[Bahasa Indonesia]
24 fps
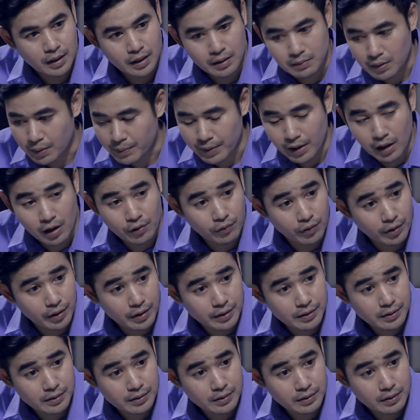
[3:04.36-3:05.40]
Tadi Mama
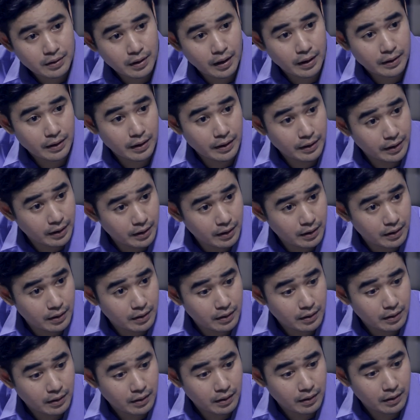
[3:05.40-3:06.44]
nelpon,
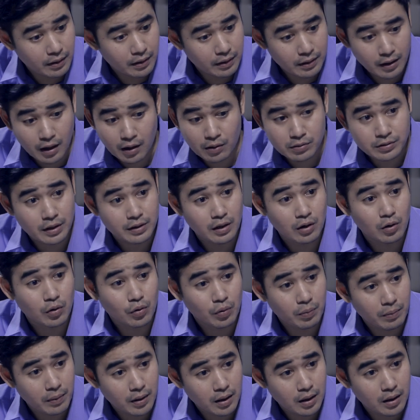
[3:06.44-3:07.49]
katanya kita harus datang
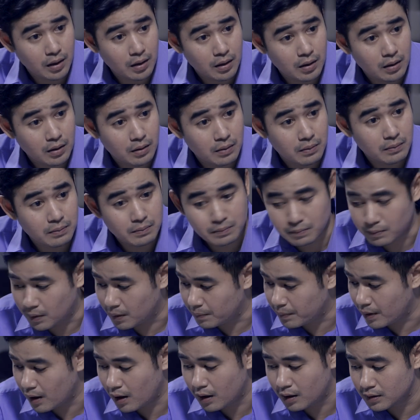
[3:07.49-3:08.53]
ke rumah.
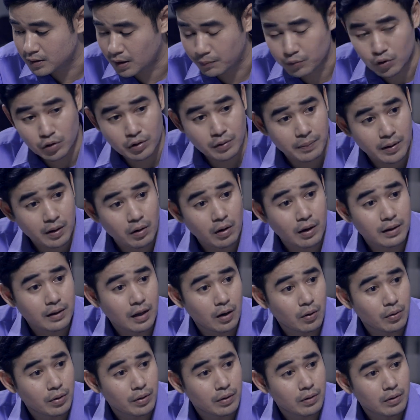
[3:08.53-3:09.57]
Papa Sabtu depan
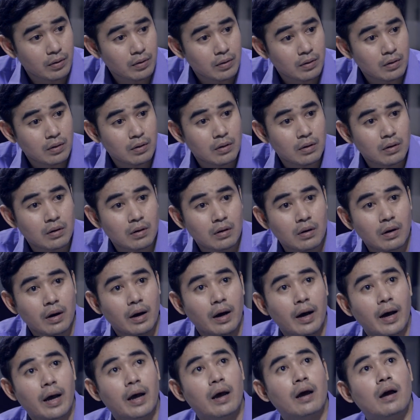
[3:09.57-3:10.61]
ulang tahun.
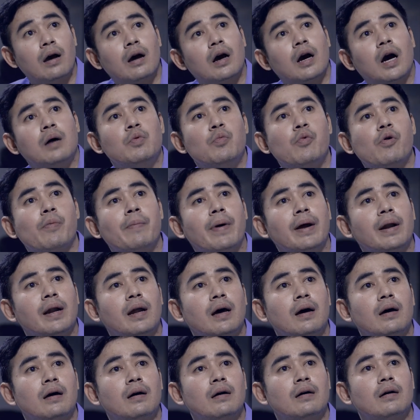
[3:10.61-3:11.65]
Eh, kamu mau
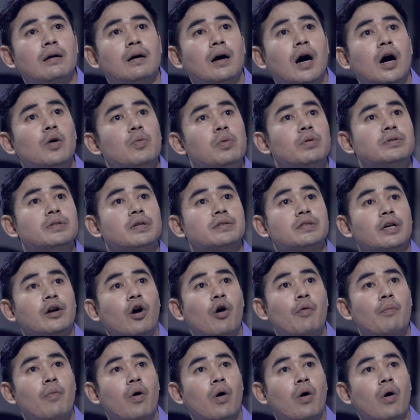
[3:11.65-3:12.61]
kemana? Aku belum selesai